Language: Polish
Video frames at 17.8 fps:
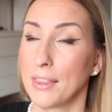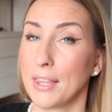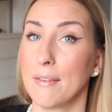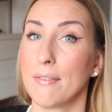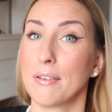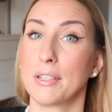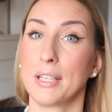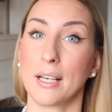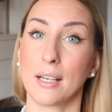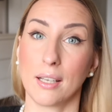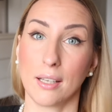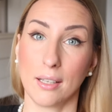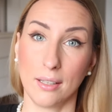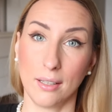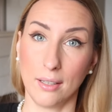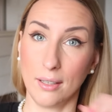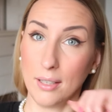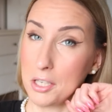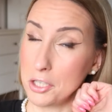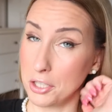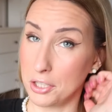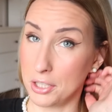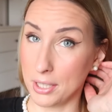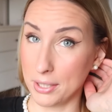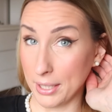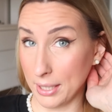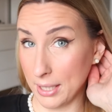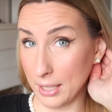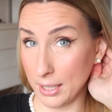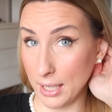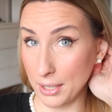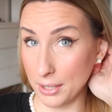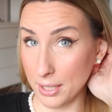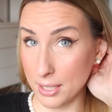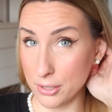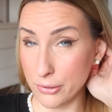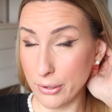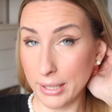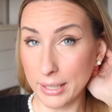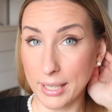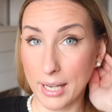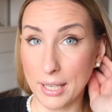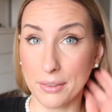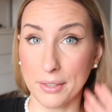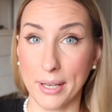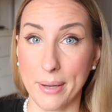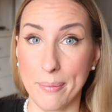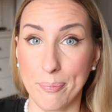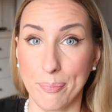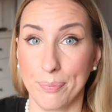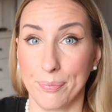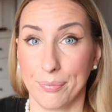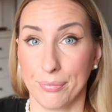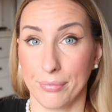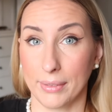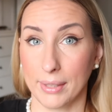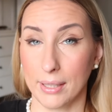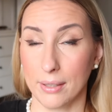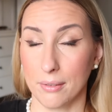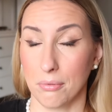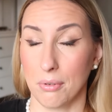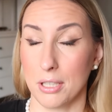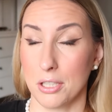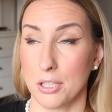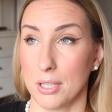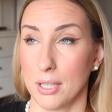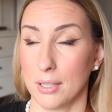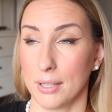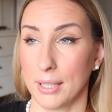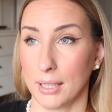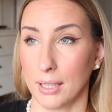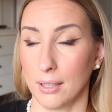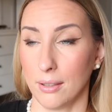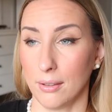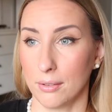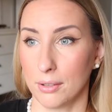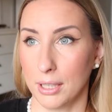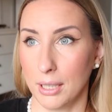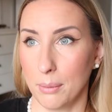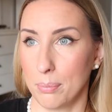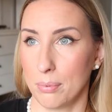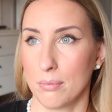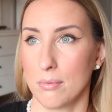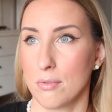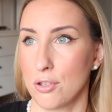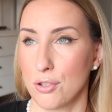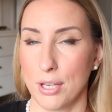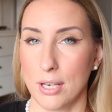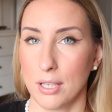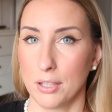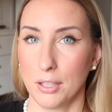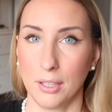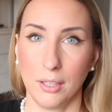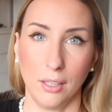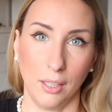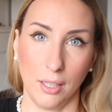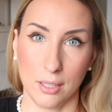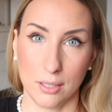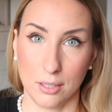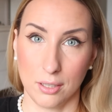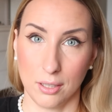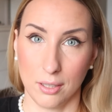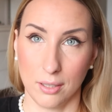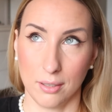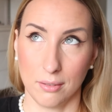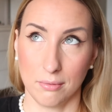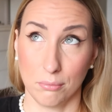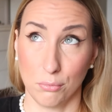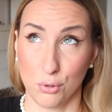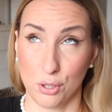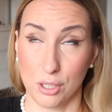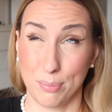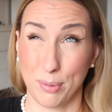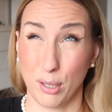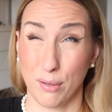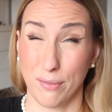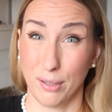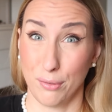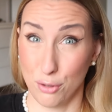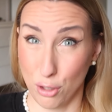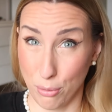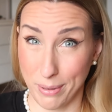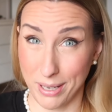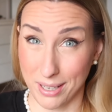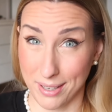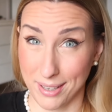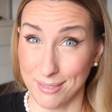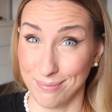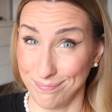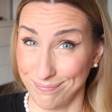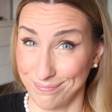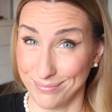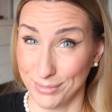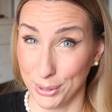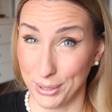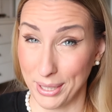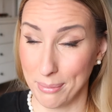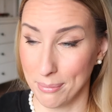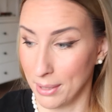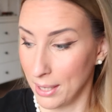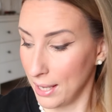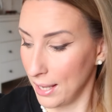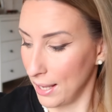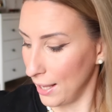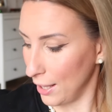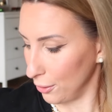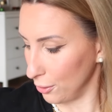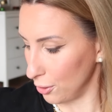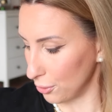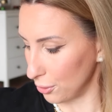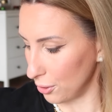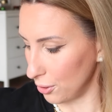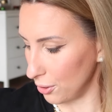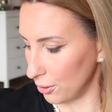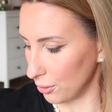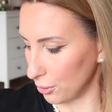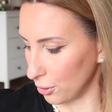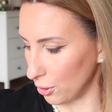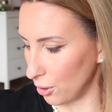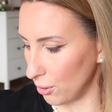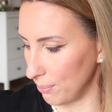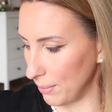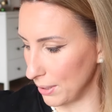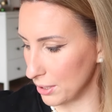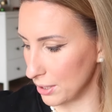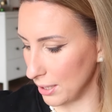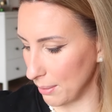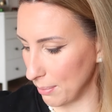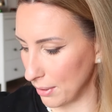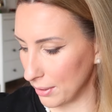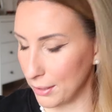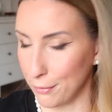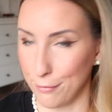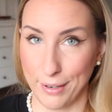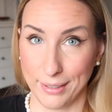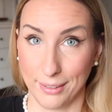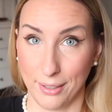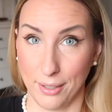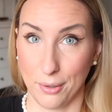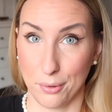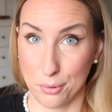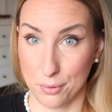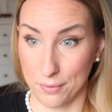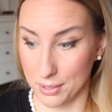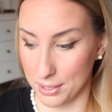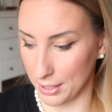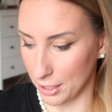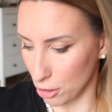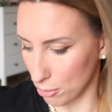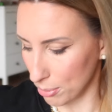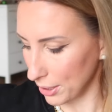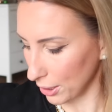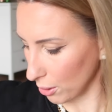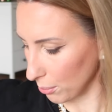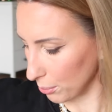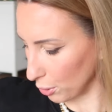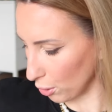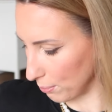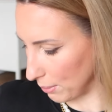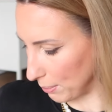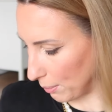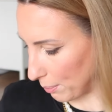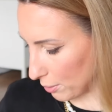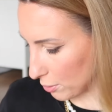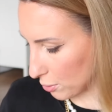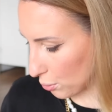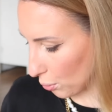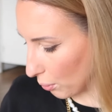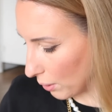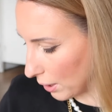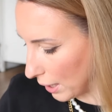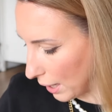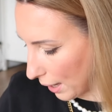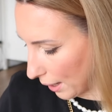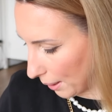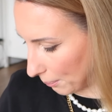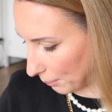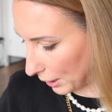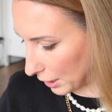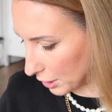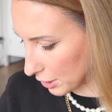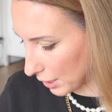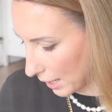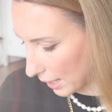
nawet jak e, lecicie, tak jak ja teraz do Alicante mm, właśnie na taki trip 4 dni i ja się muszę spakować w szoperkę, dodam, no to to będzie naprawdę fajne rozwiązanie, żeby taką torbę po prostu mieć,